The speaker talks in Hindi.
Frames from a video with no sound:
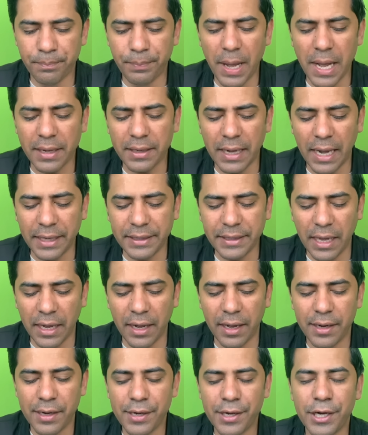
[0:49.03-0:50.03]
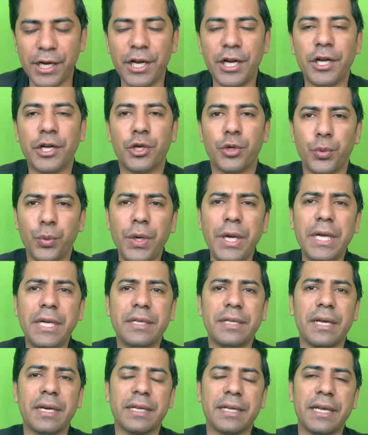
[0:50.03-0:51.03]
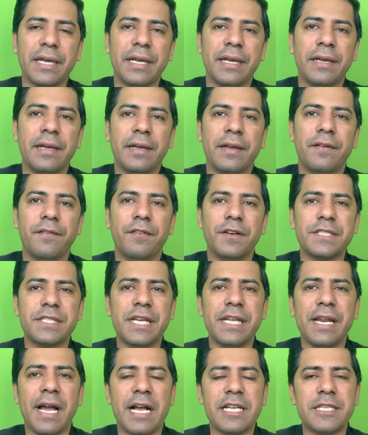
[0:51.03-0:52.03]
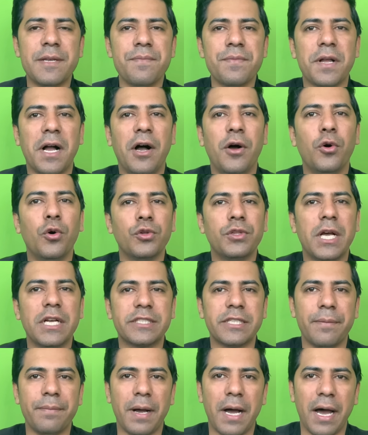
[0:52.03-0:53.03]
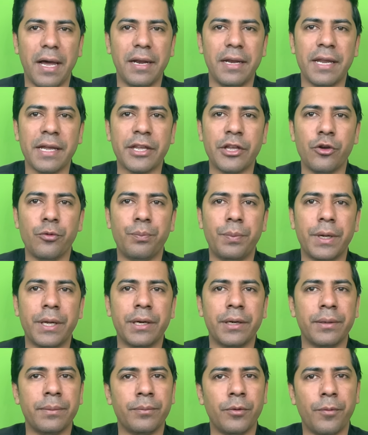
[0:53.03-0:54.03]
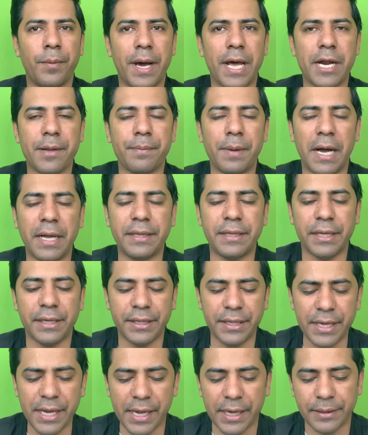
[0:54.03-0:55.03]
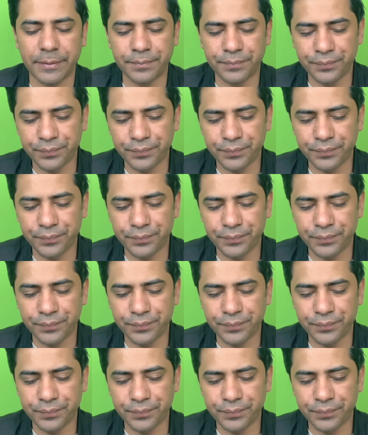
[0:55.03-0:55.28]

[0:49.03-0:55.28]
बाकायदा ट्वीट करके वजीर अजम का अहदा संभालने के ऊपर मुबारकबाद दे दी है